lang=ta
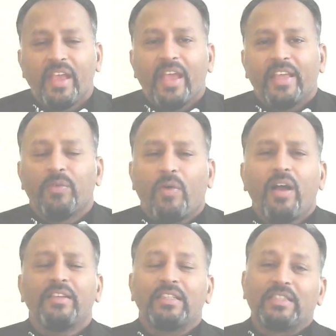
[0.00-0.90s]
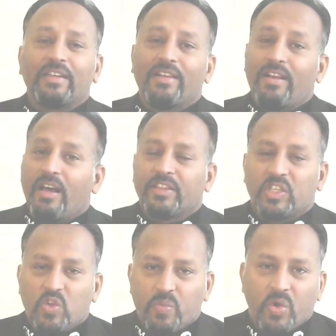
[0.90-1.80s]
இந்த வாக்குத்தத்தங்கள்
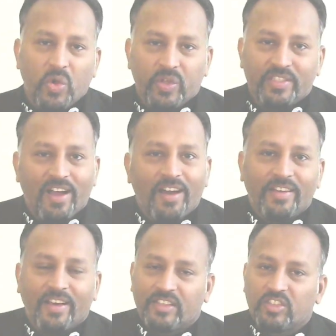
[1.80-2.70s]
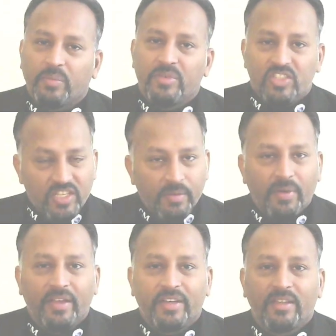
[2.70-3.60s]
எல்லாத்துக்கும் ஒரு ஞான அர்த்தம்
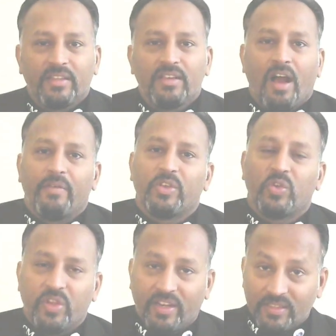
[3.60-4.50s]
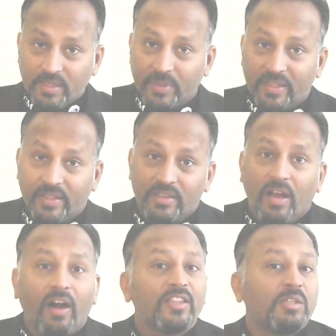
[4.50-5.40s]
நிச்சயமாக இருக்கிறது ஆவிக்குரிய அர்த்தம் இருக்கிறது
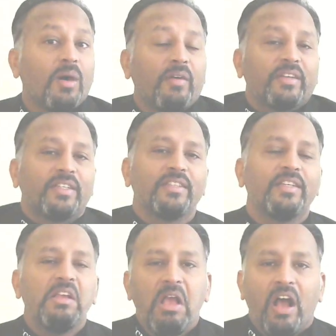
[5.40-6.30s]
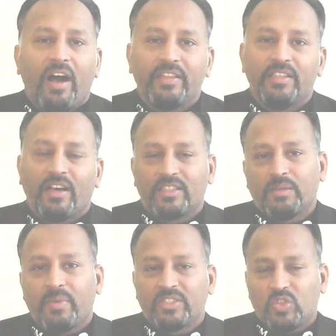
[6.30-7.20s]
ஆத்மாவுக்கு அது
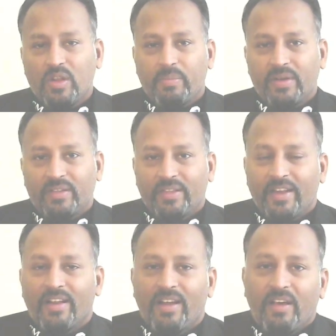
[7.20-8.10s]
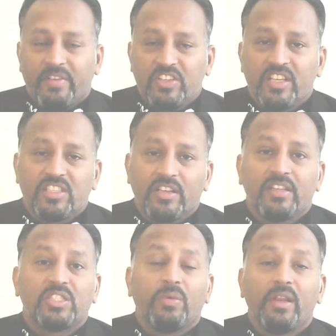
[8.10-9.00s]
அர்த்தமாக சொல்லப்பட்டிருக்கிறது என்றால் அவர் இயேசு
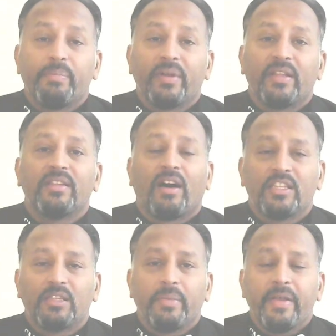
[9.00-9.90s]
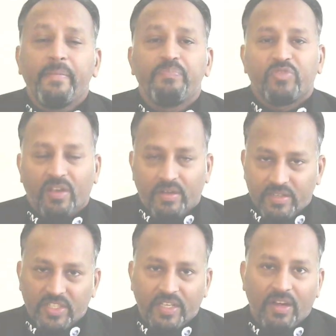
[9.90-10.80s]
கிறிஸ்து வழிபட்டது ஆத்ம
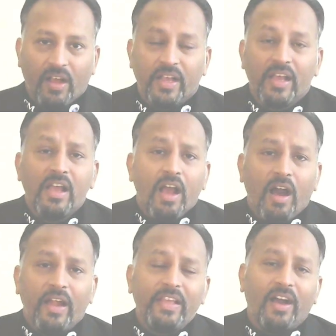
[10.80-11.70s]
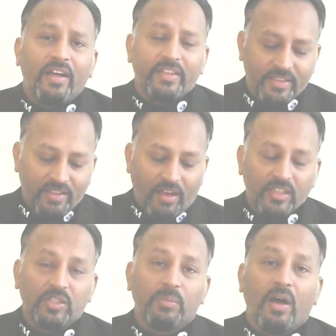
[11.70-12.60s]
ரட்சகராக அழியாத இந்த
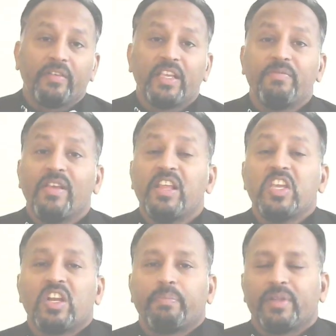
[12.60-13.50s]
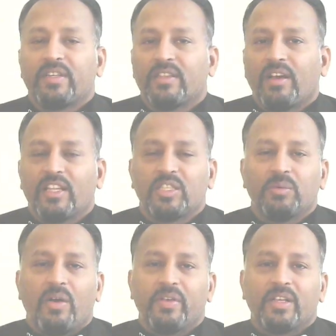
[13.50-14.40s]
ஆத்மாவையும் வெளியேறப்பட்ட இந்த
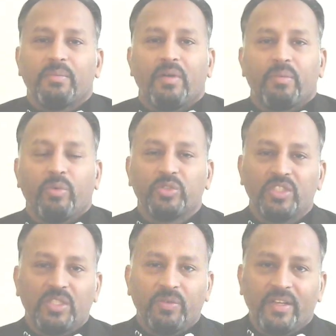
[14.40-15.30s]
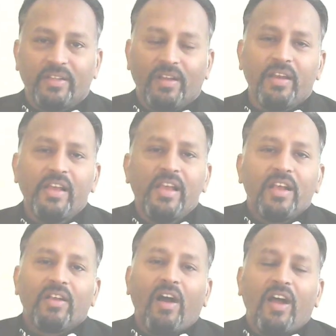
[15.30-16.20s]
ஆத்மாவுக்கும் அவர் போஷித்து வருகிறார்
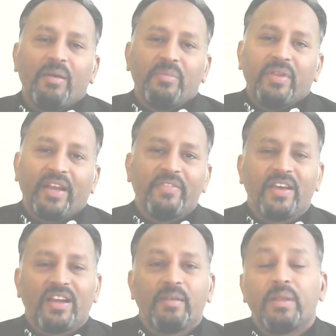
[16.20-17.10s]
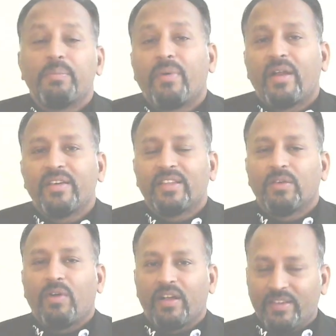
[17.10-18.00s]
காலம் நிறைவேறின பிற்பாடு அந்த
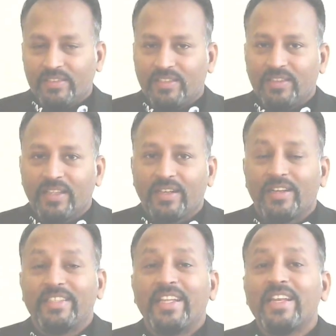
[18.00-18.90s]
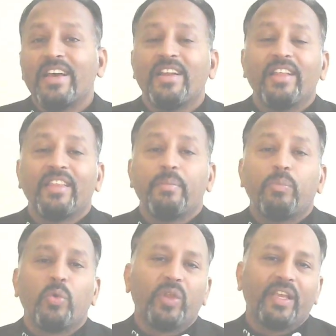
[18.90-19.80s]
வாக்கு தத்தங்கள் என்ன என்றதை
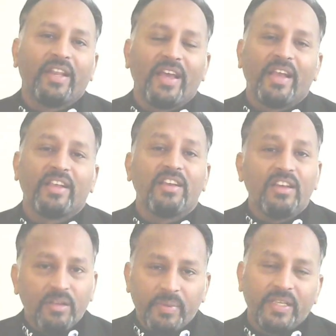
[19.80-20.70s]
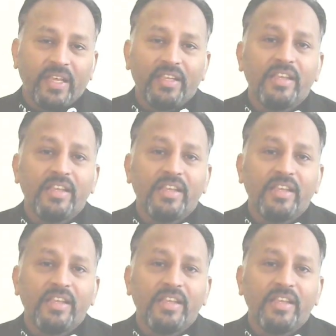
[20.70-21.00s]
புரிகிற கிருபையை